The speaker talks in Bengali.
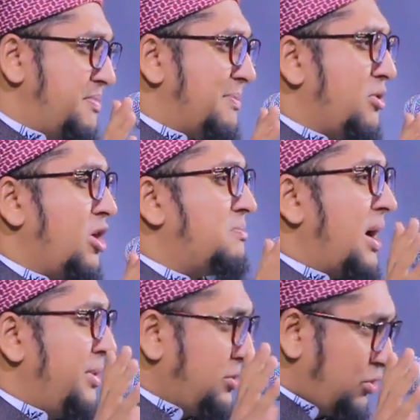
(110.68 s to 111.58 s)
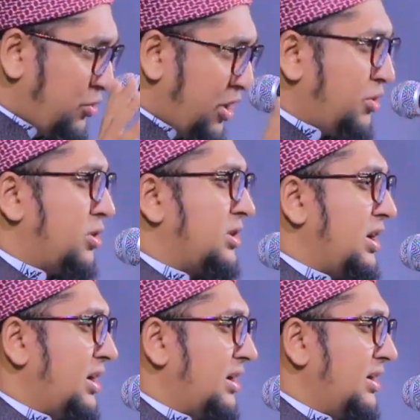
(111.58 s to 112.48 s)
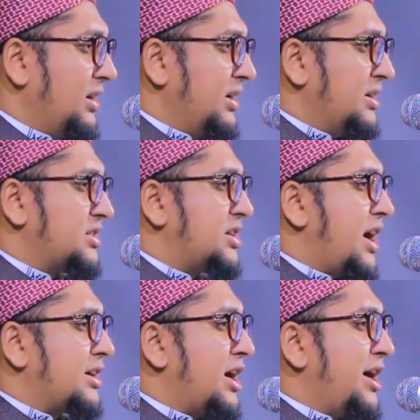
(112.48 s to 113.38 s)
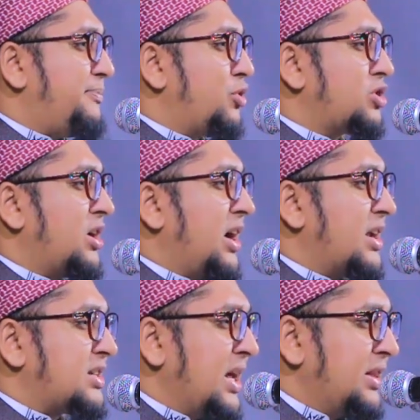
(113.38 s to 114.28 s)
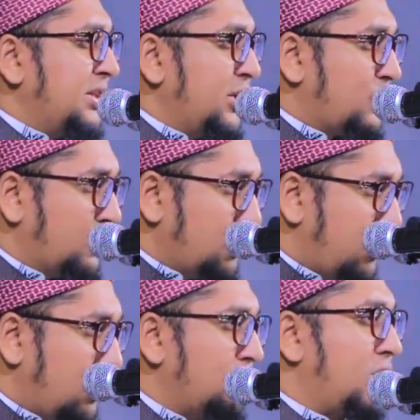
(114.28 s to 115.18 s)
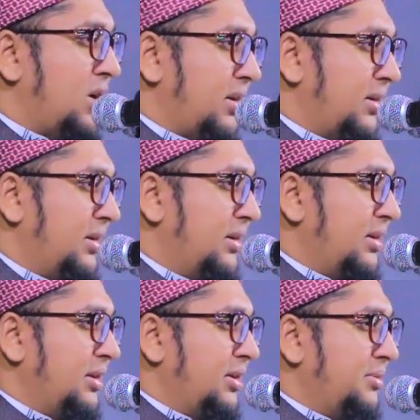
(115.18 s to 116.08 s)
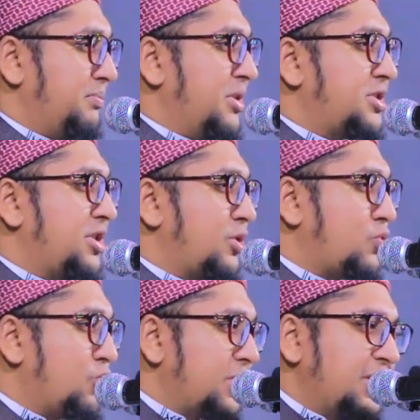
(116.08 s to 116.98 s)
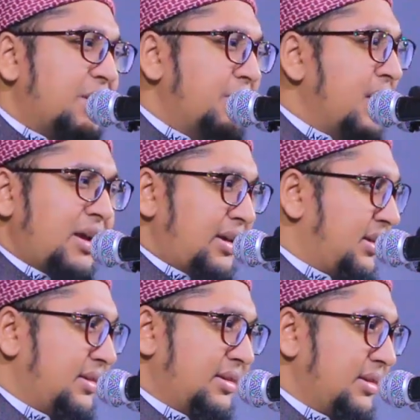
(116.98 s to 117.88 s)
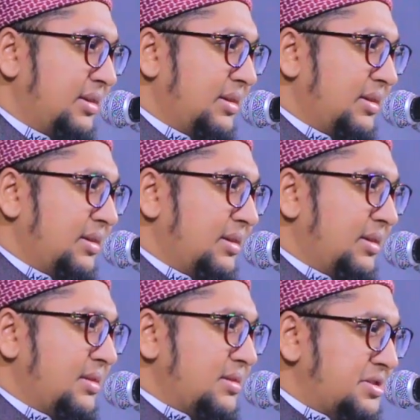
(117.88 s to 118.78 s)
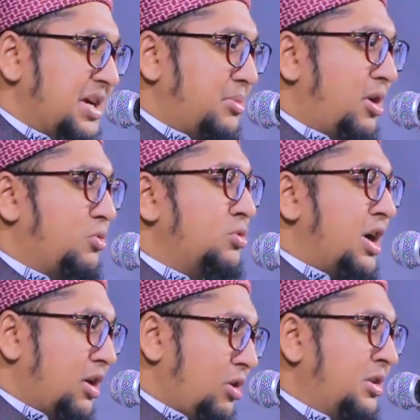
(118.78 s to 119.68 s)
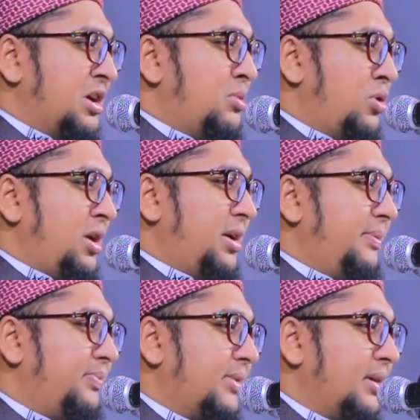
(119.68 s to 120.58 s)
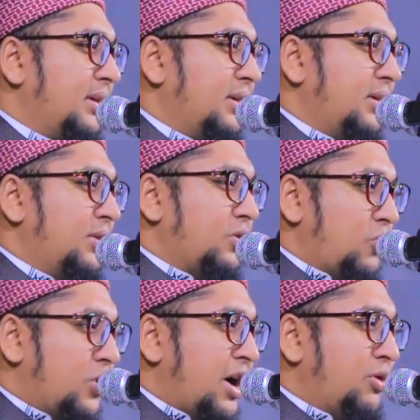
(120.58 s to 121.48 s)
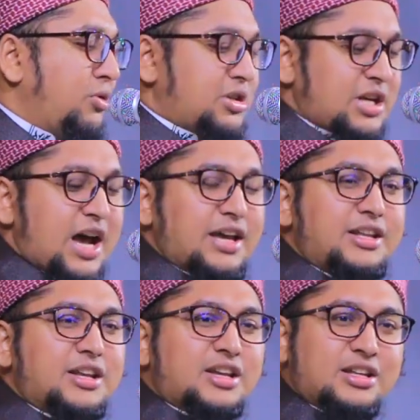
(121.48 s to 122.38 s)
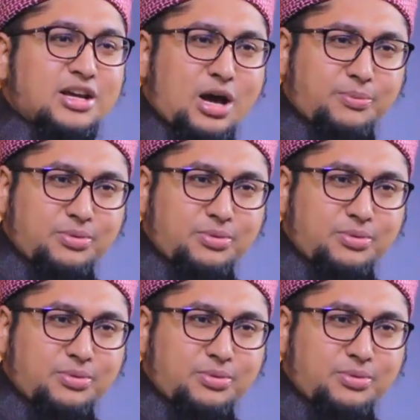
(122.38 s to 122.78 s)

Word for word: ব্যাপকভাবে তো দূরের কথা শাখা প্রশাখার শান্তির কোনো বর্ণনা বিশ্বের কোনো কিতাবে নাই যেমন উদাহরণ দিয়ে বলি কোরআন হচ্ছে আইনের কিতাব